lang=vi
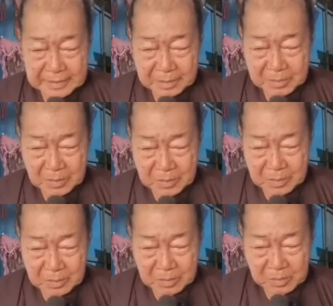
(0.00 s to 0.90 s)
Nam
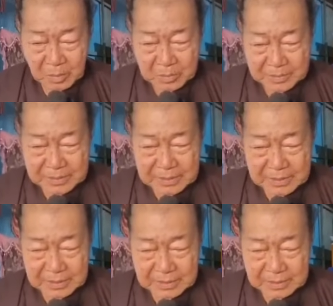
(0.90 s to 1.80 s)
Mô Bổn
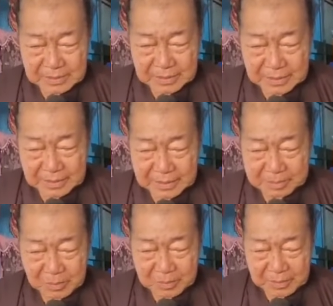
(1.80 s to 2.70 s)
Sư Thích Ca
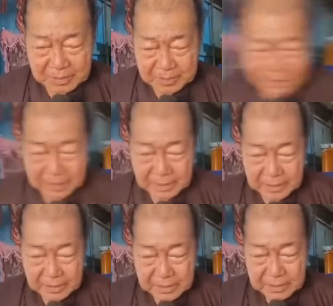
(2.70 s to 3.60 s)
Mâu Ni Phật
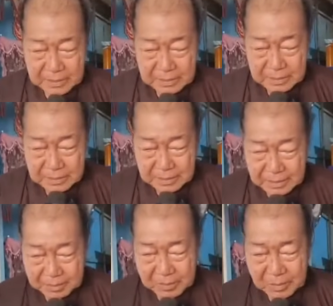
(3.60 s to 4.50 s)

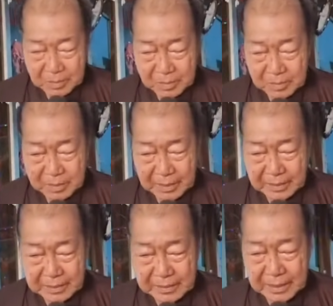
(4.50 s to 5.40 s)
Nam Mô
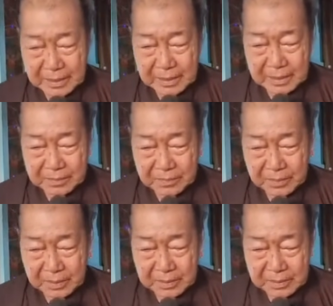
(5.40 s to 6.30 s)
A Di Đà
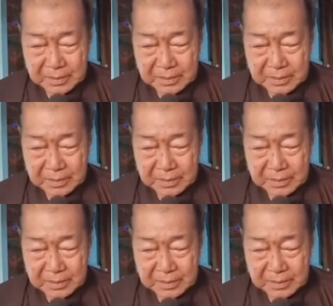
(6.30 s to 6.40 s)
Phật